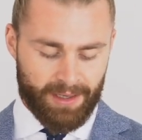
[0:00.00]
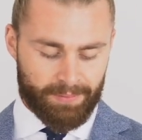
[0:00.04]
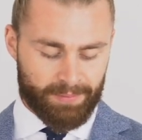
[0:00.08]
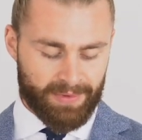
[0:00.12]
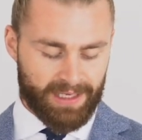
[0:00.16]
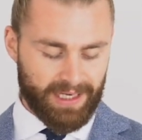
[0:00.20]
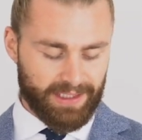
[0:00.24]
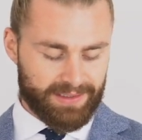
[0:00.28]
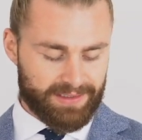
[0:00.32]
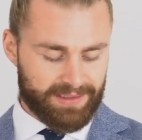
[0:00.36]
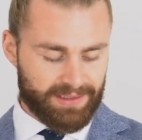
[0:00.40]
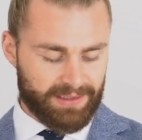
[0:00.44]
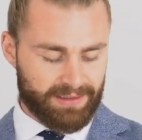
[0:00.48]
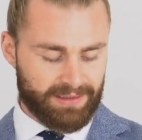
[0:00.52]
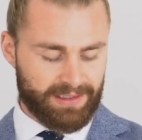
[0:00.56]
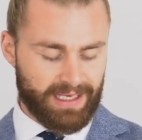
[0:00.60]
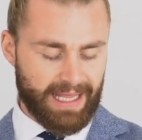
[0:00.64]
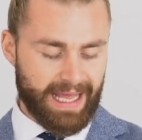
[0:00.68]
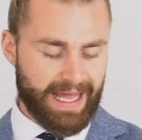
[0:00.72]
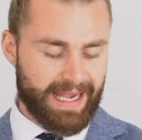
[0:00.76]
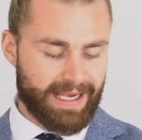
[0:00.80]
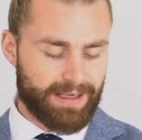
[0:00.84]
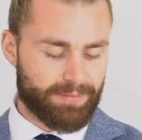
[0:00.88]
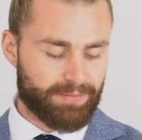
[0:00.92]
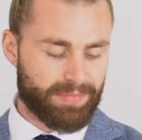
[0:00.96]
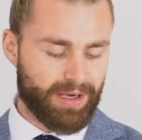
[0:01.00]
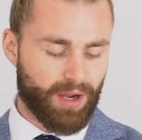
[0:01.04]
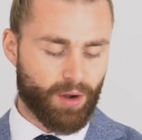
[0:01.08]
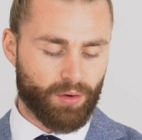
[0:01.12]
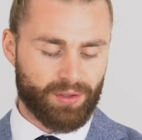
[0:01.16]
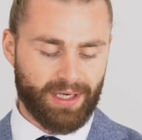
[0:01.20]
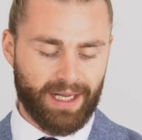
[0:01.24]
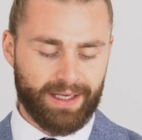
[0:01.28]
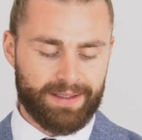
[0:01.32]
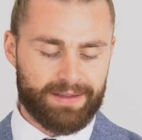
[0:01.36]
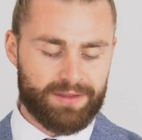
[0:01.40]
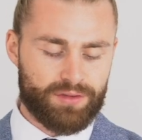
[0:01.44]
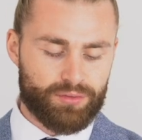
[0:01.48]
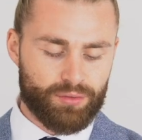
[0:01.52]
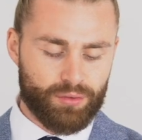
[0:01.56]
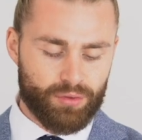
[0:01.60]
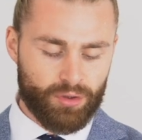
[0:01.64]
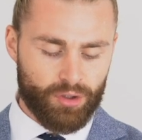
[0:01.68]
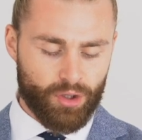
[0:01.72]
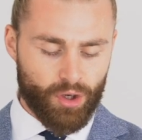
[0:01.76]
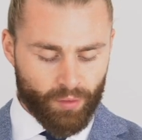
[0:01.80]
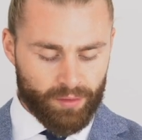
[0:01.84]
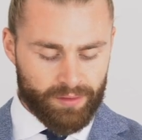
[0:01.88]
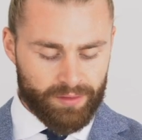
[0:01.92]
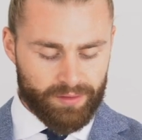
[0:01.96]
Man hat hier einen hellblauen Anzug
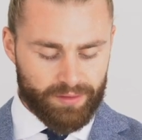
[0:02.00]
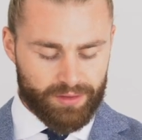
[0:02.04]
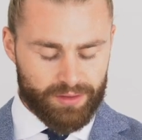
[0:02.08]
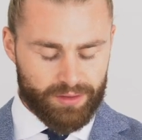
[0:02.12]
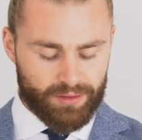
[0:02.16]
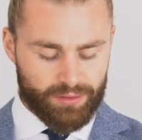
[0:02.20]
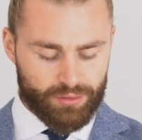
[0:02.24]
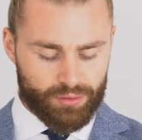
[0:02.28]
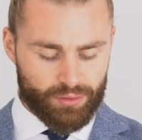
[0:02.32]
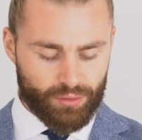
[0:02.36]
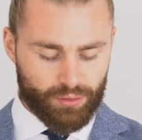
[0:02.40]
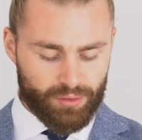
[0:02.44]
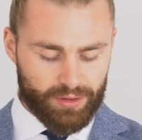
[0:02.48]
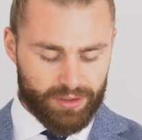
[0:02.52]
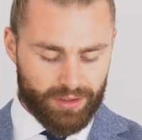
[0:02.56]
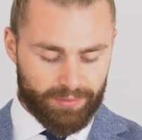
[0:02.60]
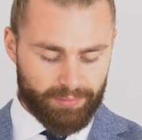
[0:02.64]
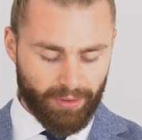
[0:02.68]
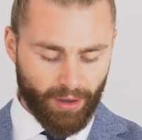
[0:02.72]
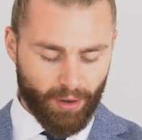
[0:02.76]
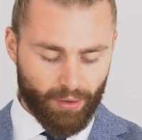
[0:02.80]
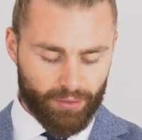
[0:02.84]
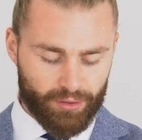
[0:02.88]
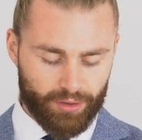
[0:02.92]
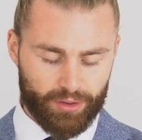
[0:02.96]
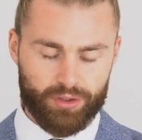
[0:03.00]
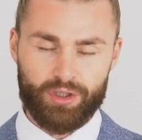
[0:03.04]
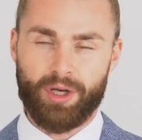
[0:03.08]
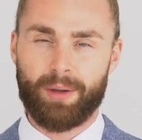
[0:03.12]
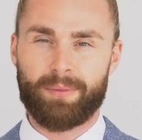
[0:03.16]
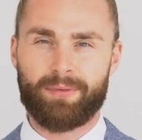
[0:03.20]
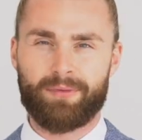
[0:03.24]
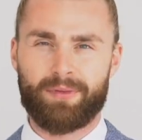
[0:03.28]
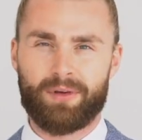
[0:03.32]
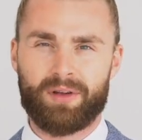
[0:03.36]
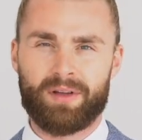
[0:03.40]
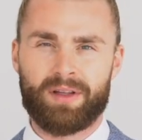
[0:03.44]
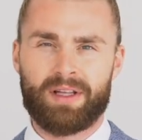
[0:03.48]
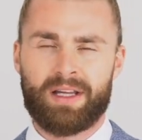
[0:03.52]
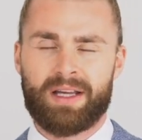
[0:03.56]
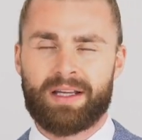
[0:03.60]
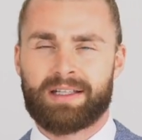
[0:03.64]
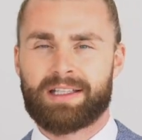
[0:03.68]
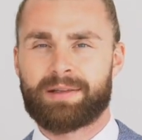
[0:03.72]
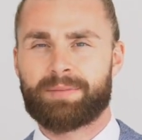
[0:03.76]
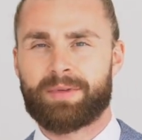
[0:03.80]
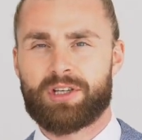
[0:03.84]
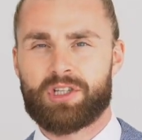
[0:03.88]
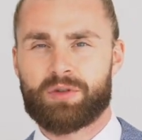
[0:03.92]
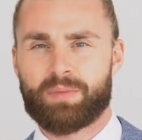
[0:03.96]
und dunkelbraune Knöpfe.
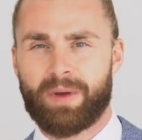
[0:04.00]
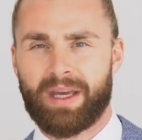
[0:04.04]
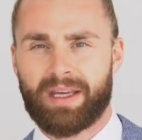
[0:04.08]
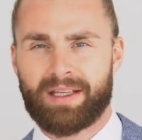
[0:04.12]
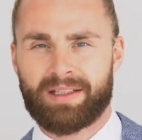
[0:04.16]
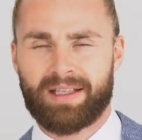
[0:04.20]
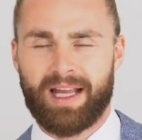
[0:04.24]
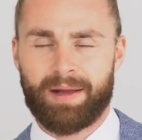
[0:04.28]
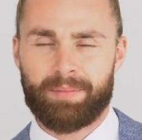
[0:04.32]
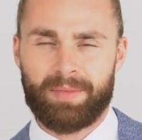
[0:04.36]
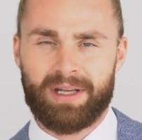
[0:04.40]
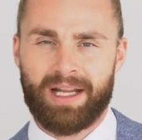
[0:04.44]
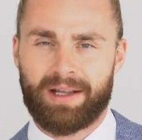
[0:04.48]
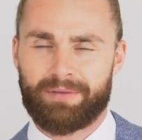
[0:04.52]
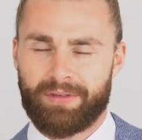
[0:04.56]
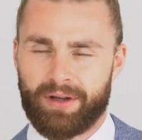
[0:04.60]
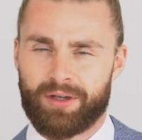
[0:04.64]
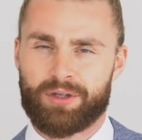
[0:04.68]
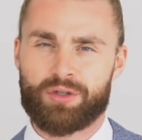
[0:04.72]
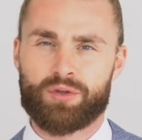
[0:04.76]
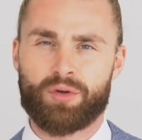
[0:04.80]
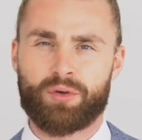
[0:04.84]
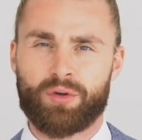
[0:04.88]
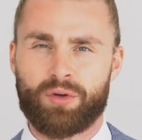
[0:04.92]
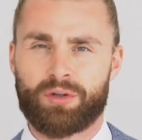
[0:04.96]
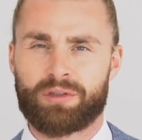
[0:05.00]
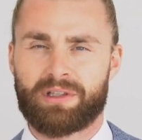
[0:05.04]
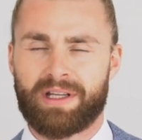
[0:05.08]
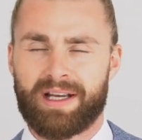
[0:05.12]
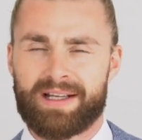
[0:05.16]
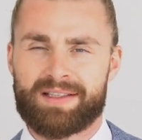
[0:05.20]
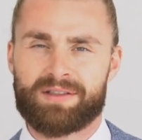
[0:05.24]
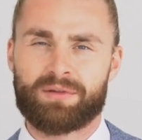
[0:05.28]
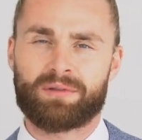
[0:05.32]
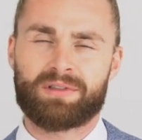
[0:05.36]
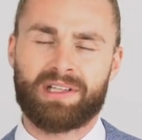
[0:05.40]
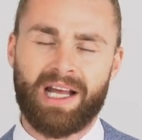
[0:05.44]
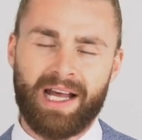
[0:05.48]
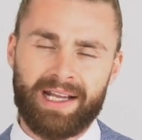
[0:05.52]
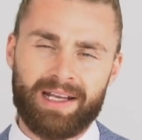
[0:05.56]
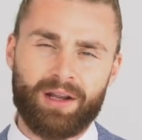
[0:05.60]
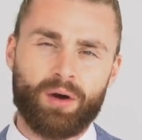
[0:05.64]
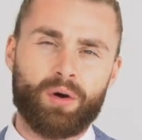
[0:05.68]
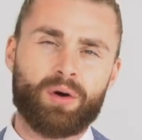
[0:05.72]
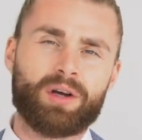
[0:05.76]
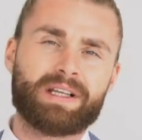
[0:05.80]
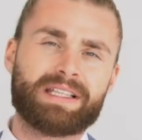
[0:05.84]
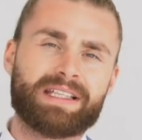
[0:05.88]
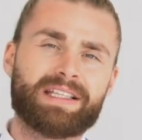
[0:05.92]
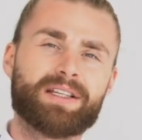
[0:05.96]
Dementsprechend hat man einfach einen schönen Kontrast und kann
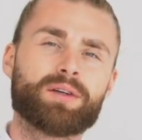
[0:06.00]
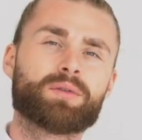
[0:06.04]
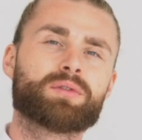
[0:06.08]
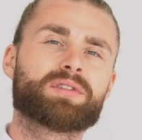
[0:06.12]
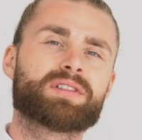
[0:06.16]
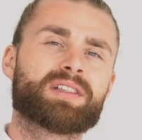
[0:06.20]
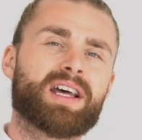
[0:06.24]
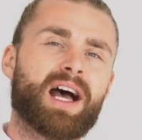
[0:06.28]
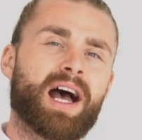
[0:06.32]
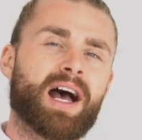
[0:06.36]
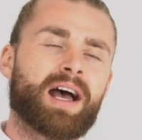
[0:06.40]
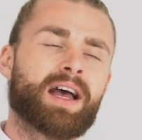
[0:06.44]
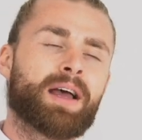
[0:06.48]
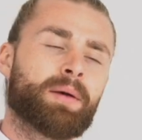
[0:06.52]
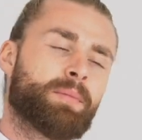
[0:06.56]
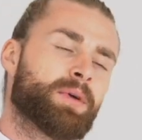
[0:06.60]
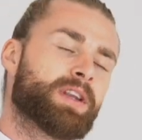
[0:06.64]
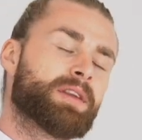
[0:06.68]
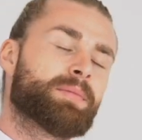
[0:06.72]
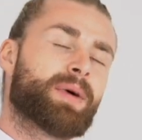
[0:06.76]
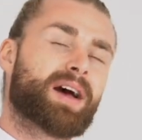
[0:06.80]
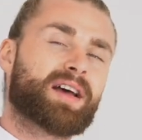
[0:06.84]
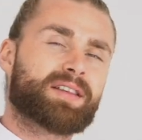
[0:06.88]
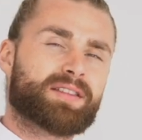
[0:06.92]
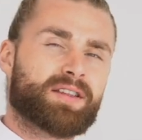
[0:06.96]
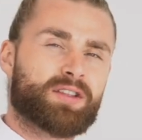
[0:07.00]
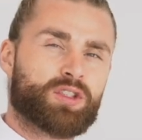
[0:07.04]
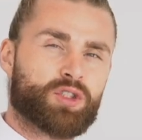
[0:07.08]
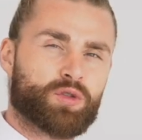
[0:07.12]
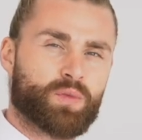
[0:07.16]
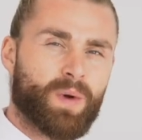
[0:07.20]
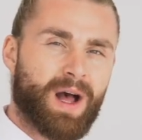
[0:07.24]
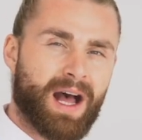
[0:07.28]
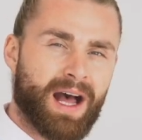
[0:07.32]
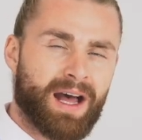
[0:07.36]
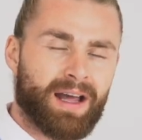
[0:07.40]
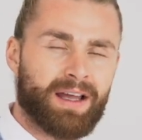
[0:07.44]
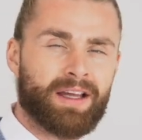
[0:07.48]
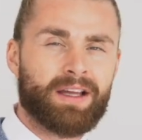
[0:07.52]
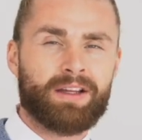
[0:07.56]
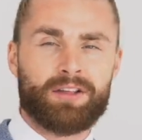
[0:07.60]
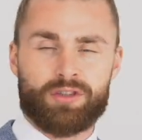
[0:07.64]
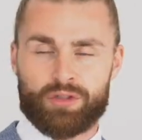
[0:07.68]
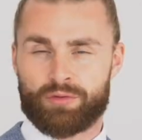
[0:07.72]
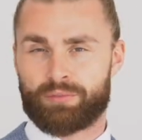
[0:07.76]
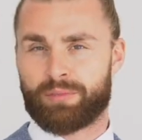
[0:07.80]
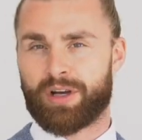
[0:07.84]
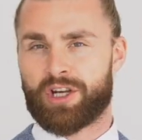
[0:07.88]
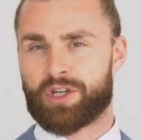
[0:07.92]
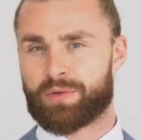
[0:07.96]
auch hier und da mit einem Accessoire,
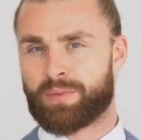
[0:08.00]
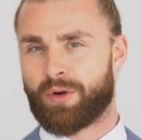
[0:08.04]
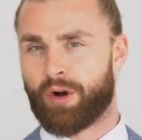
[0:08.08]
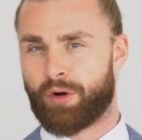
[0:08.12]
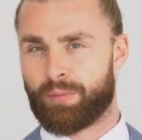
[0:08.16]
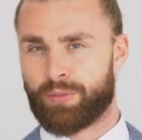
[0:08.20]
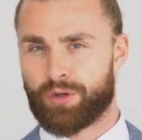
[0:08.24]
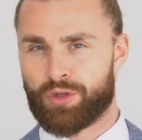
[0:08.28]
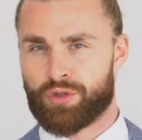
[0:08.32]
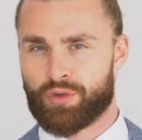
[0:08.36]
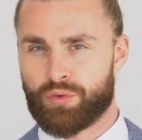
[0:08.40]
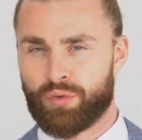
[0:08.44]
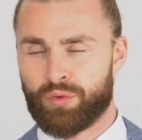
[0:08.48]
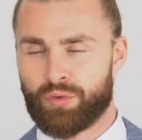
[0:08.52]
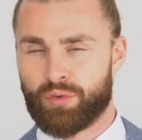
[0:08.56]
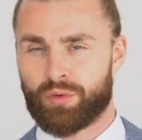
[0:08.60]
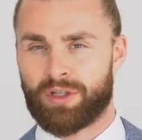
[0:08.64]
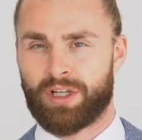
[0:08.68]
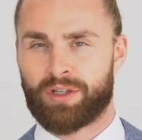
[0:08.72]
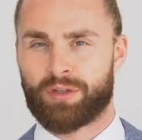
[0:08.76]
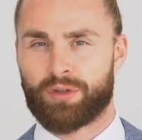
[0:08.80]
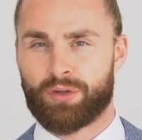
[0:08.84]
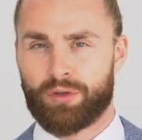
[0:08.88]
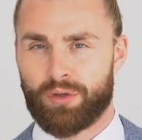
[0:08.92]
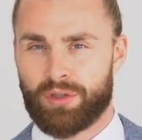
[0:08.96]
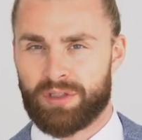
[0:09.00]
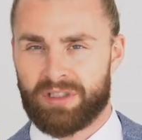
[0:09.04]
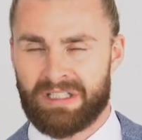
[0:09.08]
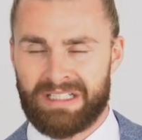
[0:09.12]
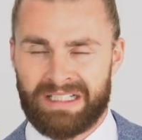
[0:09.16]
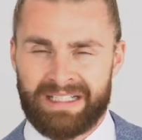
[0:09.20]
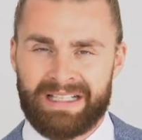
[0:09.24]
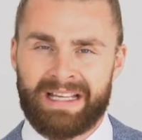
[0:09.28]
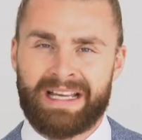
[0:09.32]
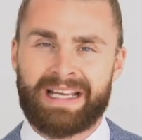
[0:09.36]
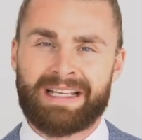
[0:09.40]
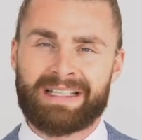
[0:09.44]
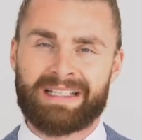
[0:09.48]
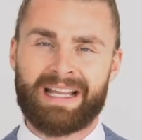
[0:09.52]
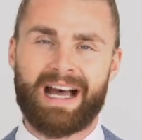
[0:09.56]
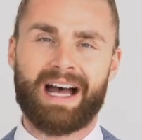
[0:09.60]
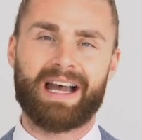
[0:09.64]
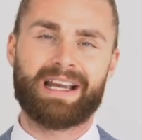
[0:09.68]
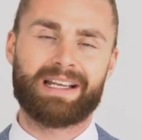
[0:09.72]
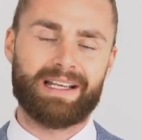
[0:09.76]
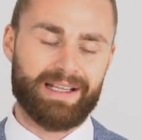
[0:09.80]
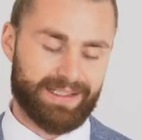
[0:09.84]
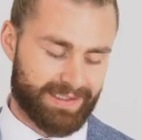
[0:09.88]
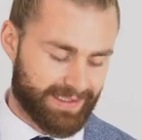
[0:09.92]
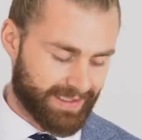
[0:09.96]
zum Beispiel auch mit Schuhen oder einem Gürtel, ein
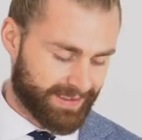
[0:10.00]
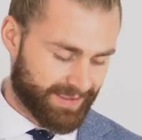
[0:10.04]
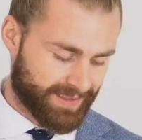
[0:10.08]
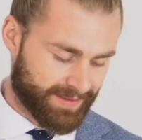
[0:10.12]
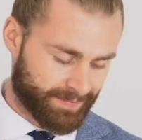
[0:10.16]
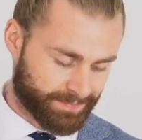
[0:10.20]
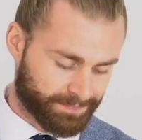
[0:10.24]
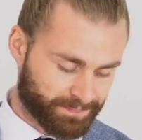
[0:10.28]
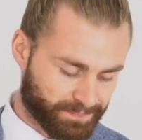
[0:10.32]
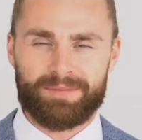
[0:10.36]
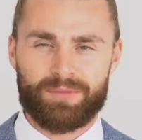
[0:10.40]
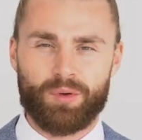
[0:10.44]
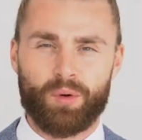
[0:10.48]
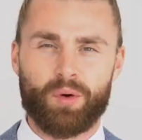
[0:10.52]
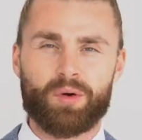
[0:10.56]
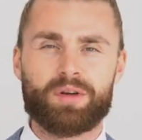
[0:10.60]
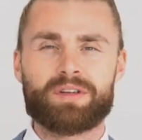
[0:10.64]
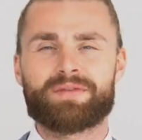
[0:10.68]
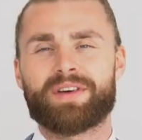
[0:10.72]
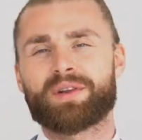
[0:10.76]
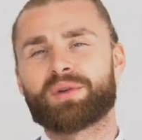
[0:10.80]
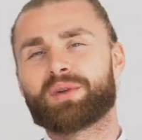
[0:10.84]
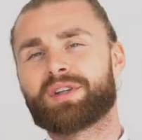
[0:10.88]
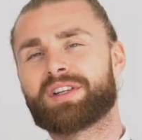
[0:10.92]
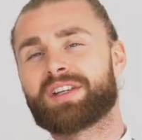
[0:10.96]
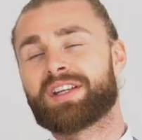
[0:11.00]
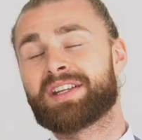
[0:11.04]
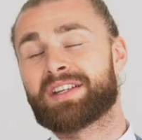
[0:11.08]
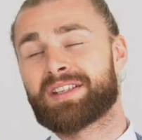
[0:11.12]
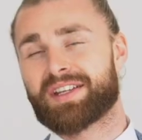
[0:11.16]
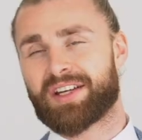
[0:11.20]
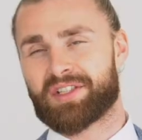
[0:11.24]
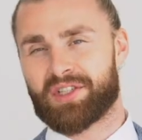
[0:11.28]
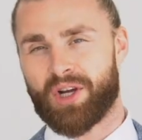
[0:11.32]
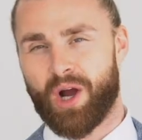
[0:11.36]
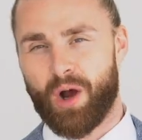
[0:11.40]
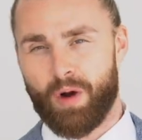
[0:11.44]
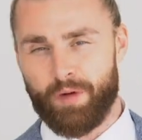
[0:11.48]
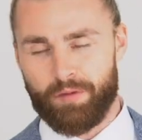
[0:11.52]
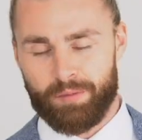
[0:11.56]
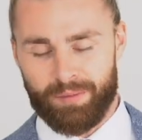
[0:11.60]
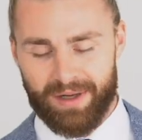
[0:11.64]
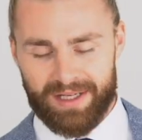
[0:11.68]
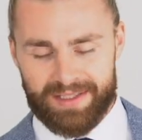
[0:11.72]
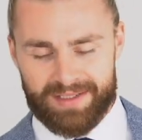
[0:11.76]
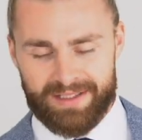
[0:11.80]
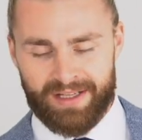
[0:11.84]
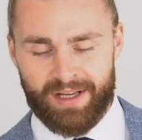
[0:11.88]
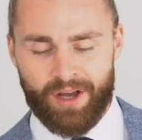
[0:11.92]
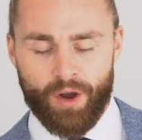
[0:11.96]
Highlight setzen. Und wenn du die Innentasche
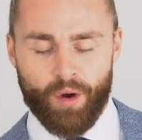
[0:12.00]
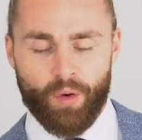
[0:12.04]
aufmachst